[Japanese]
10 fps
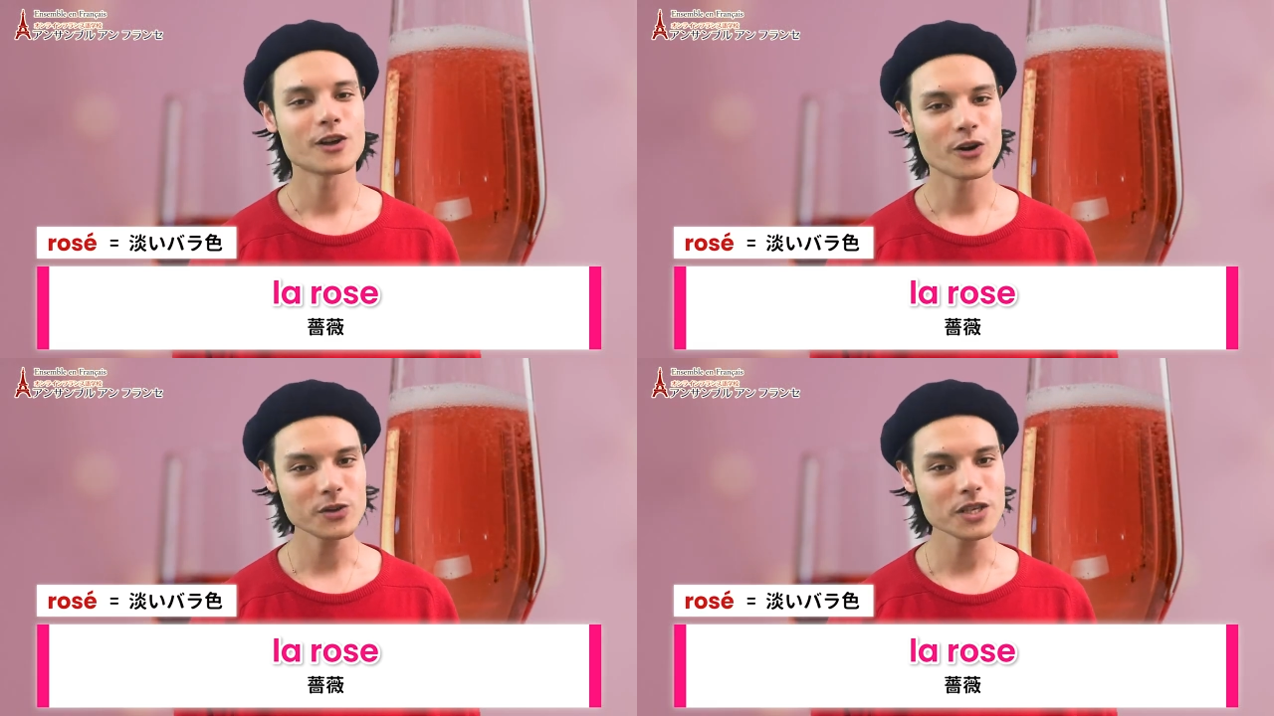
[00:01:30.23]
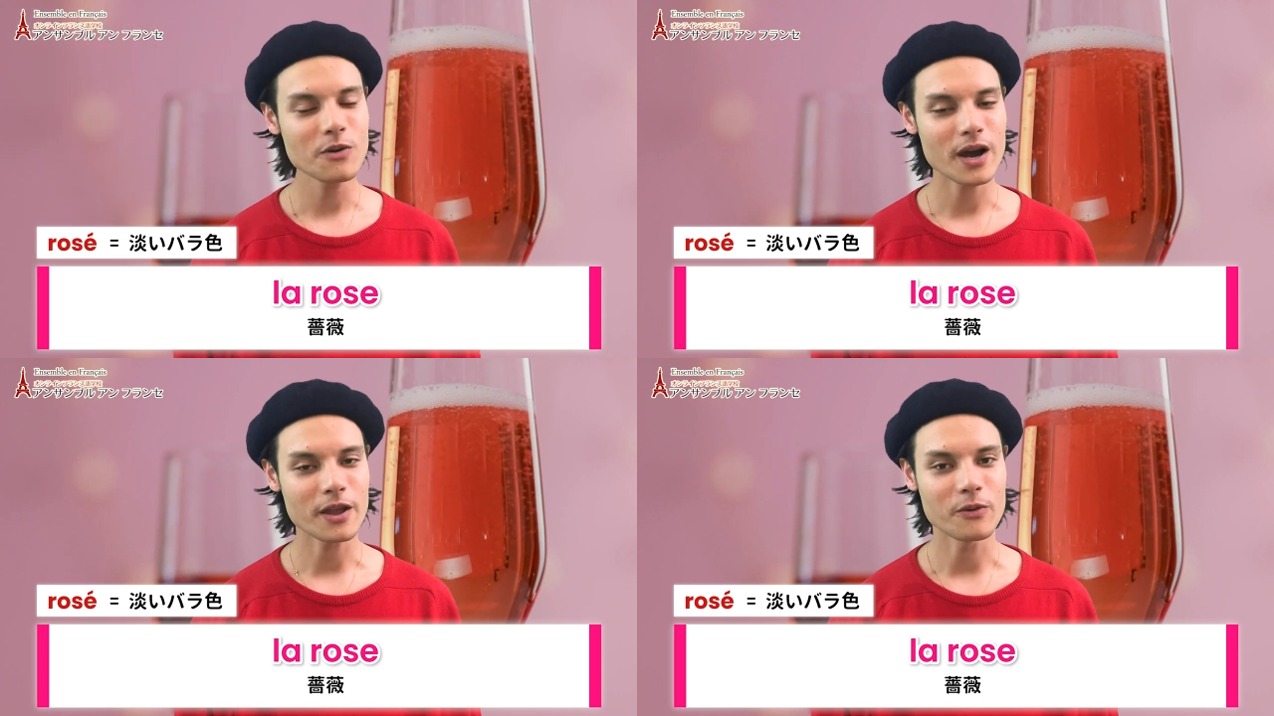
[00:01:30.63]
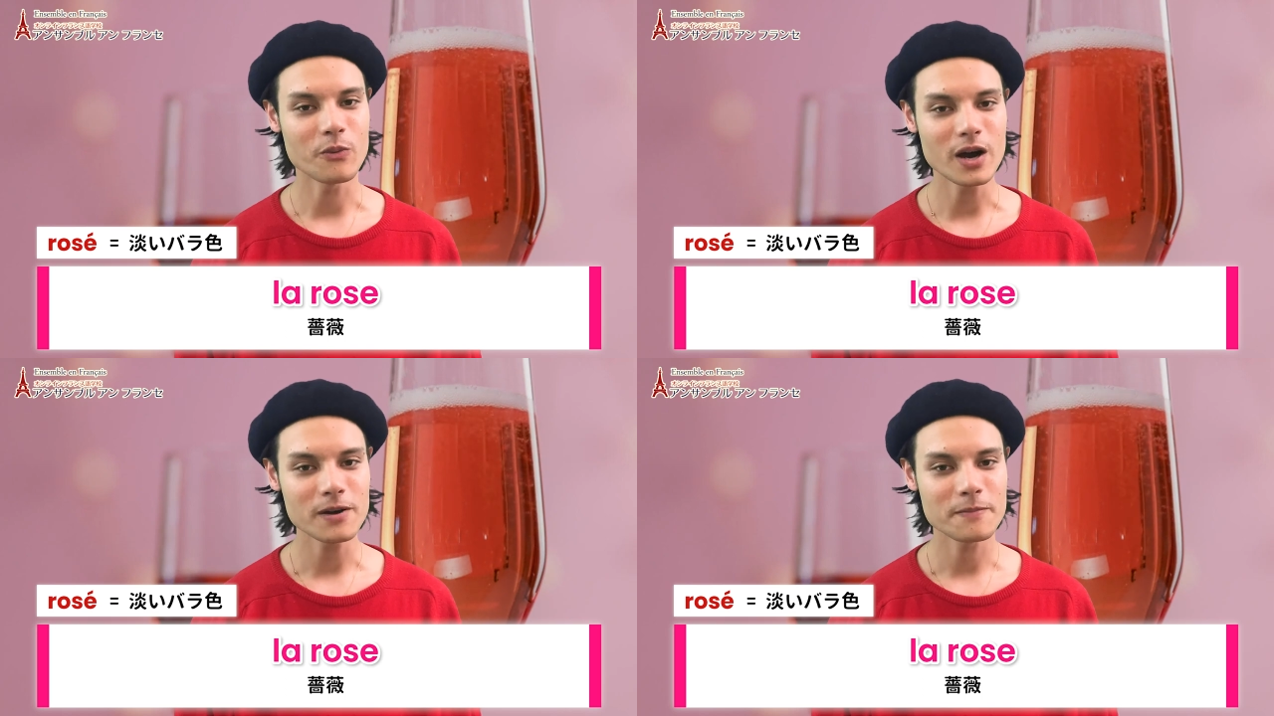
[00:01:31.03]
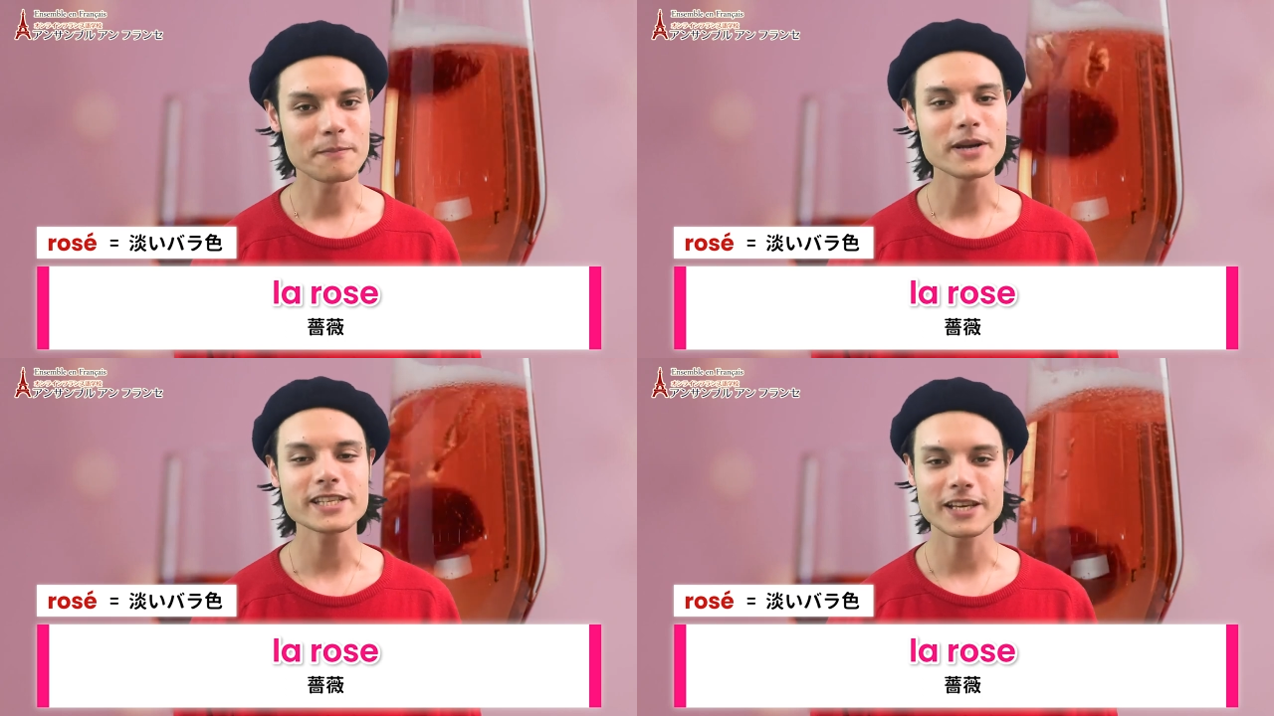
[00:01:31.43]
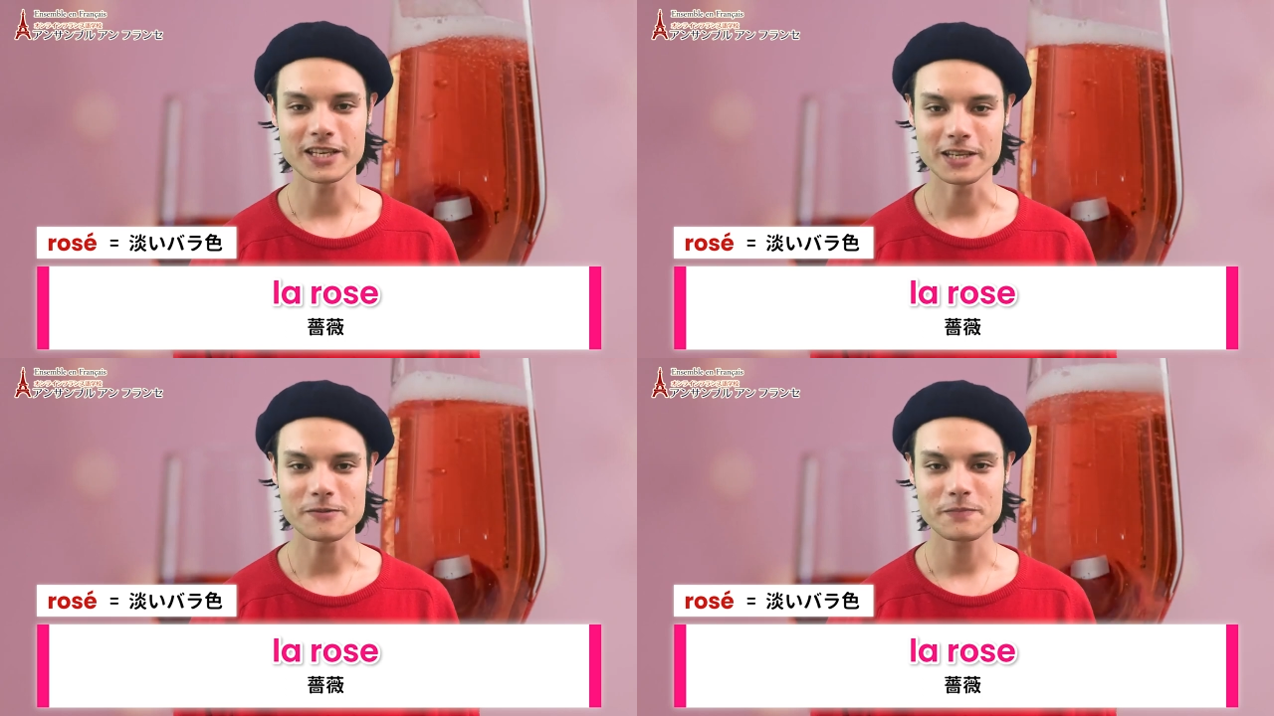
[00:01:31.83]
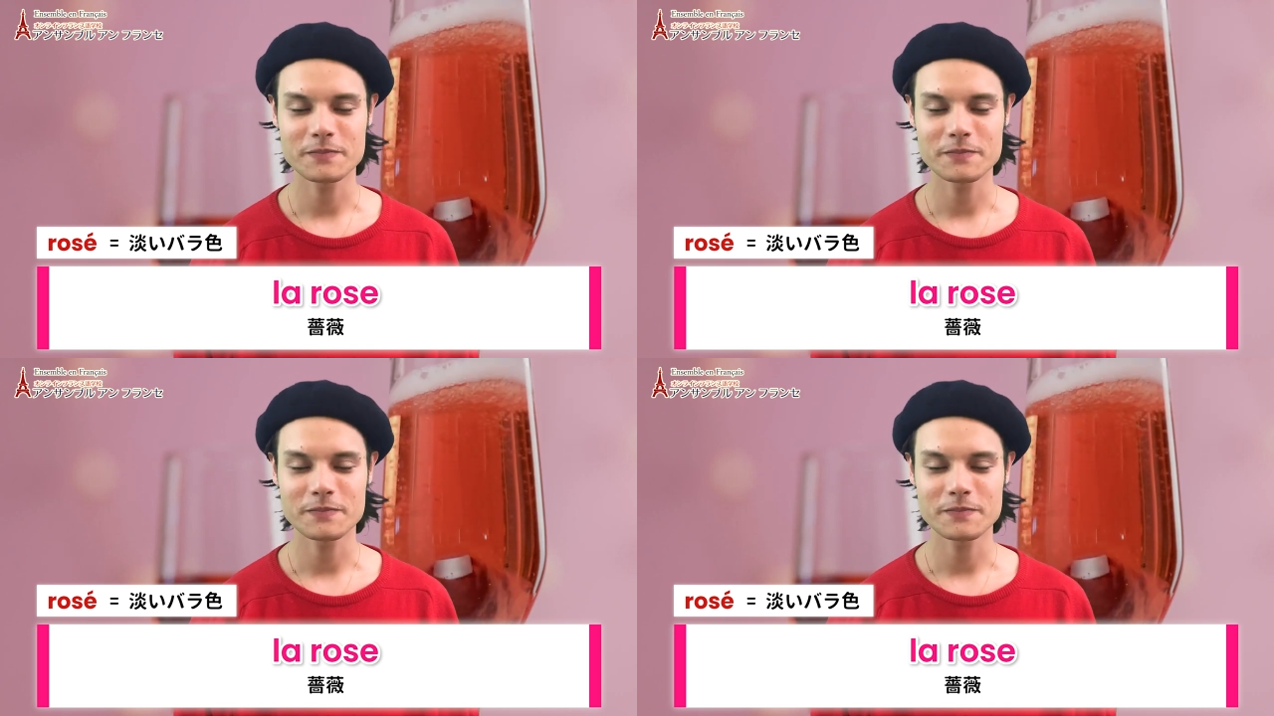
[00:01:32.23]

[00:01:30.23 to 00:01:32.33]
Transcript: ロゼワインはまさに